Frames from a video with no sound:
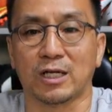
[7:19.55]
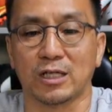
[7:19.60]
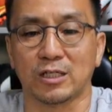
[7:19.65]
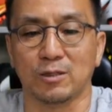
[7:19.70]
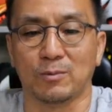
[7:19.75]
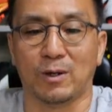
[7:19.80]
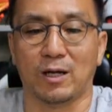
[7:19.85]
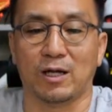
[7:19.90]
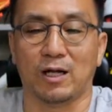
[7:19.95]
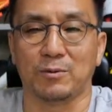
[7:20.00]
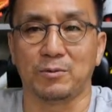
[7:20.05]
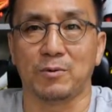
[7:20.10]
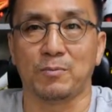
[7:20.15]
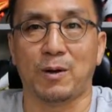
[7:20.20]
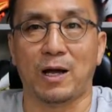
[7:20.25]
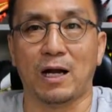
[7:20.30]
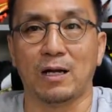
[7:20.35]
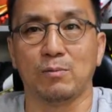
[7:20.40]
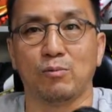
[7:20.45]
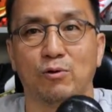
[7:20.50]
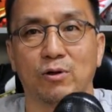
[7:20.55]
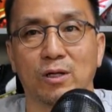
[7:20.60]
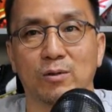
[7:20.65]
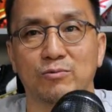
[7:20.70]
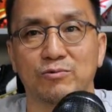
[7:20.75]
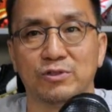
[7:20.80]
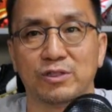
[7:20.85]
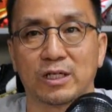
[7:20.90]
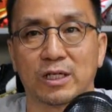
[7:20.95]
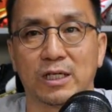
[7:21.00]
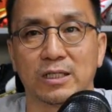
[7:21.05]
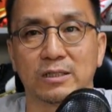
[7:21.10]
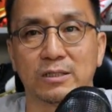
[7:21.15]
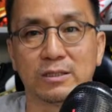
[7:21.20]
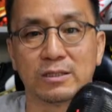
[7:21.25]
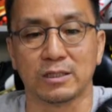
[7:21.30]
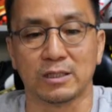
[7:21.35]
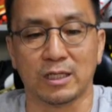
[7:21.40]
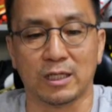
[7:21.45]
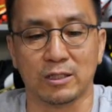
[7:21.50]
다시 말하면 발볼의
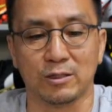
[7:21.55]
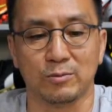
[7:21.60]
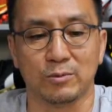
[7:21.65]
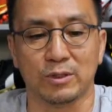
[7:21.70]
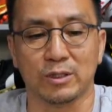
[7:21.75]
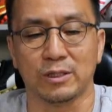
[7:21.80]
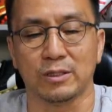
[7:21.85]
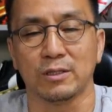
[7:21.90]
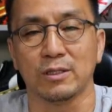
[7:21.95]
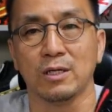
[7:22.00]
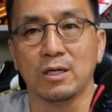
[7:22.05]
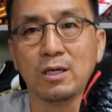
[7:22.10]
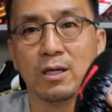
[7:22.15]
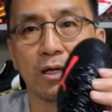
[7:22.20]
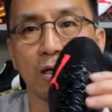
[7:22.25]
문제라든지 아니면